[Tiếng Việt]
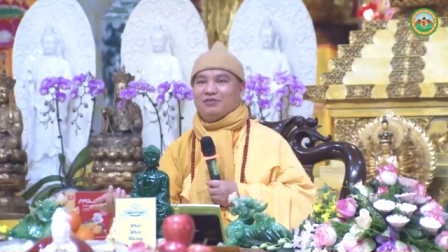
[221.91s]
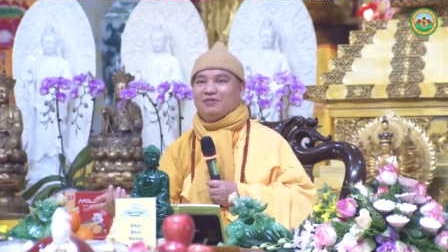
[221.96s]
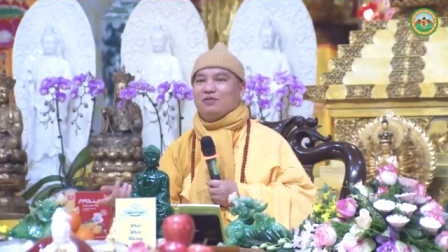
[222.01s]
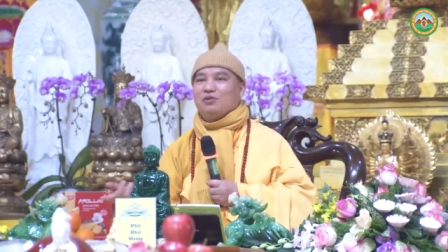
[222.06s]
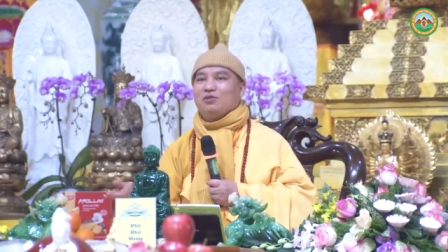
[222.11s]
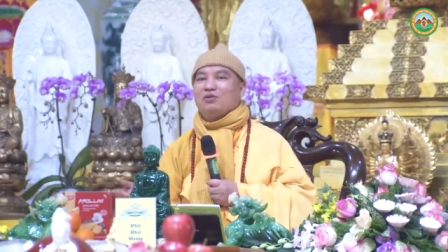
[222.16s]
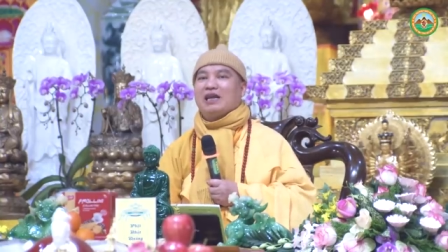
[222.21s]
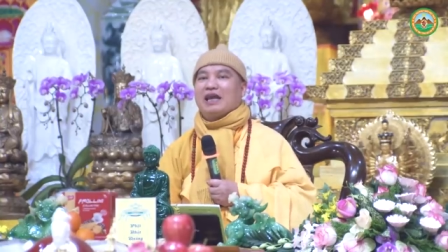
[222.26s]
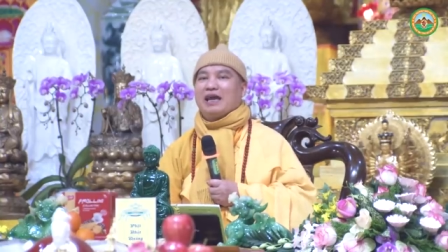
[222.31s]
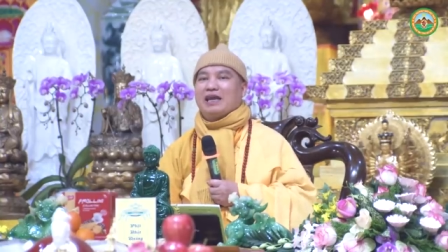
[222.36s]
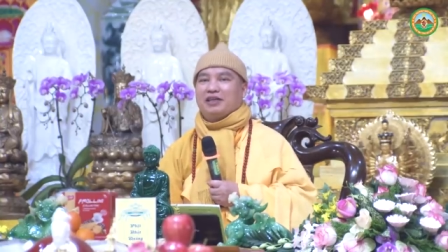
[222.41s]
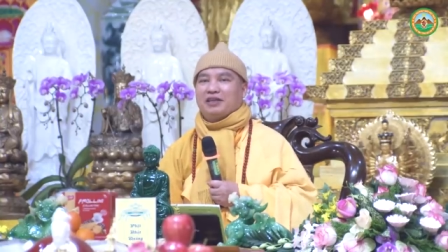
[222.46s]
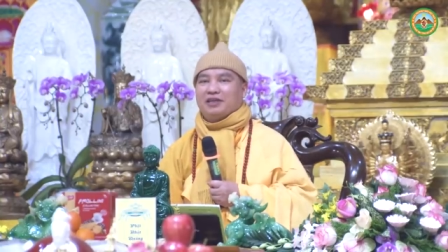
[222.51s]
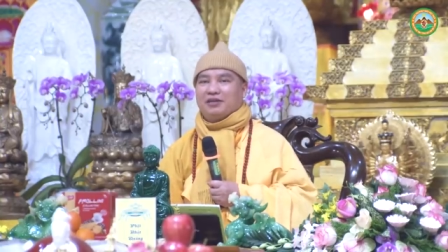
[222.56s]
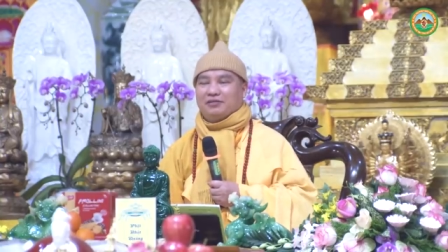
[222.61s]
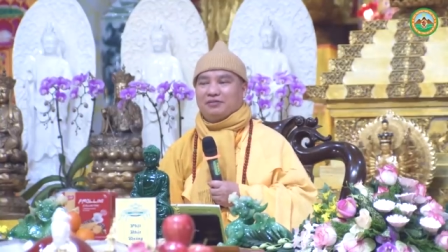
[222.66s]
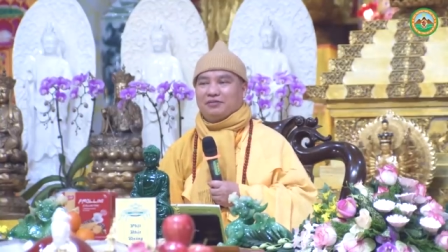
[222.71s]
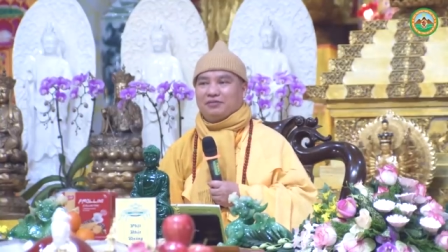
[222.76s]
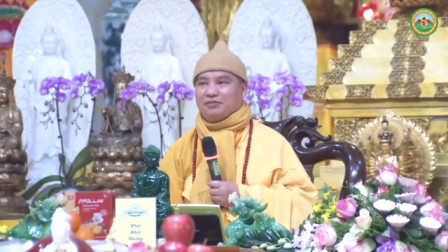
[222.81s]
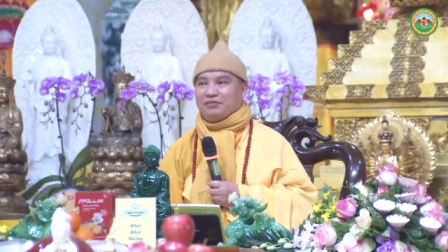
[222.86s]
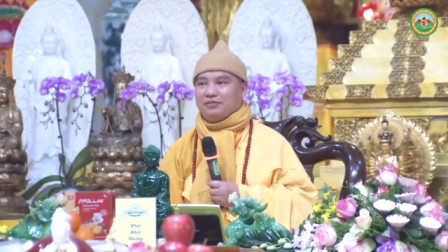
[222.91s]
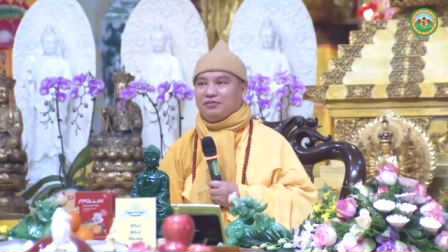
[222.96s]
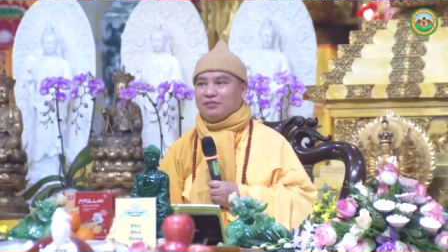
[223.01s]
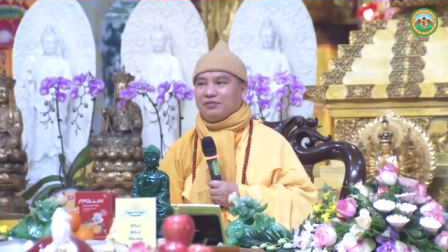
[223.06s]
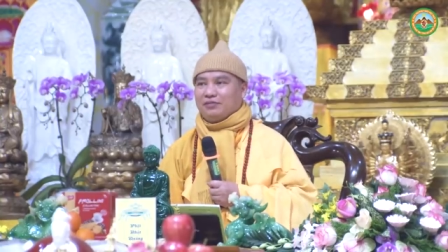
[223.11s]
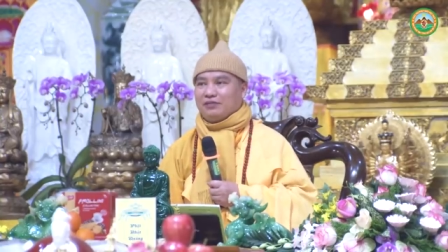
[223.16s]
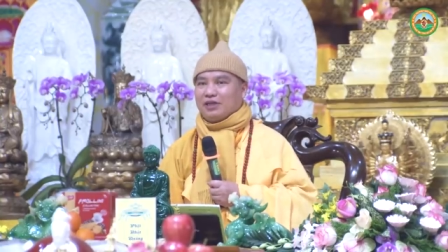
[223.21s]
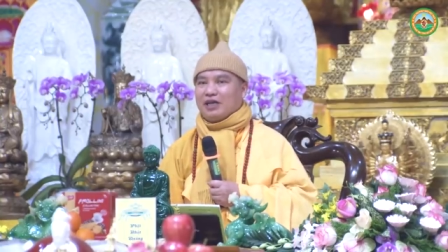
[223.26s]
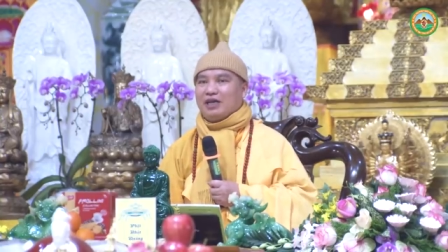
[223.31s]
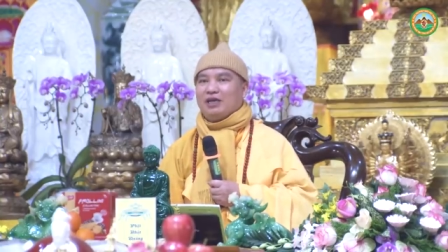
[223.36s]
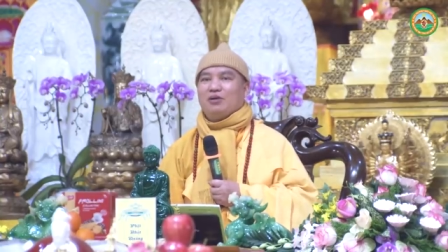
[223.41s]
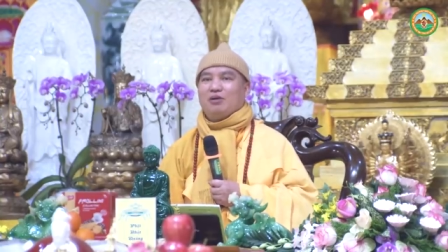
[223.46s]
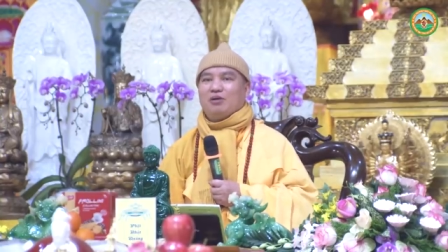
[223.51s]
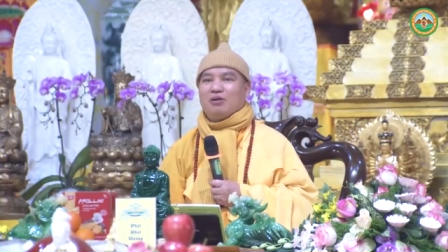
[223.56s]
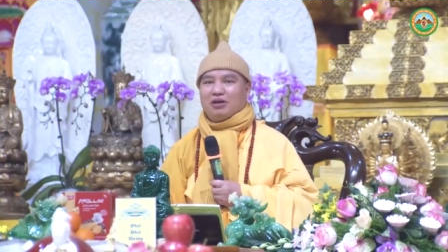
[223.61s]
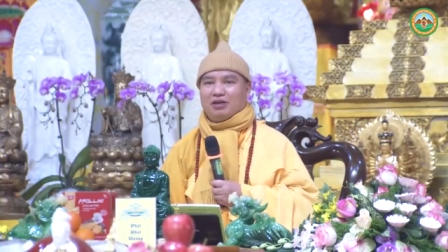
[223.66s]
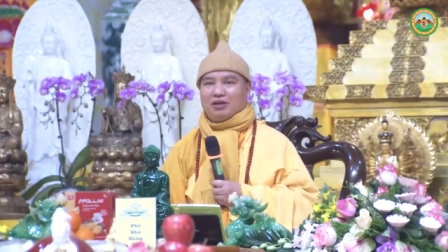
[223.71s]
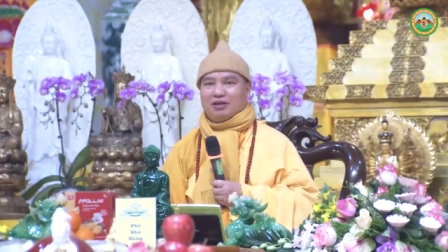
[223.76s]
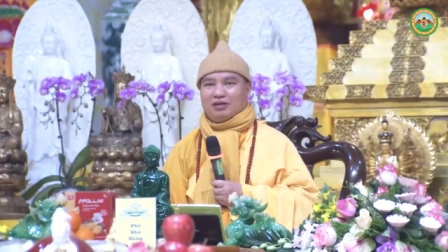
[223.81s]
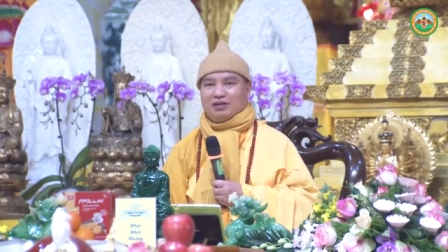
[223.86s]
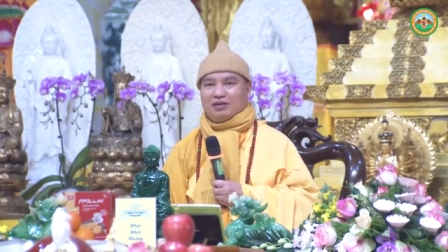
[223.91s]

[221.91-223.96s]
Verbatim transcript: phúc lành thế thôi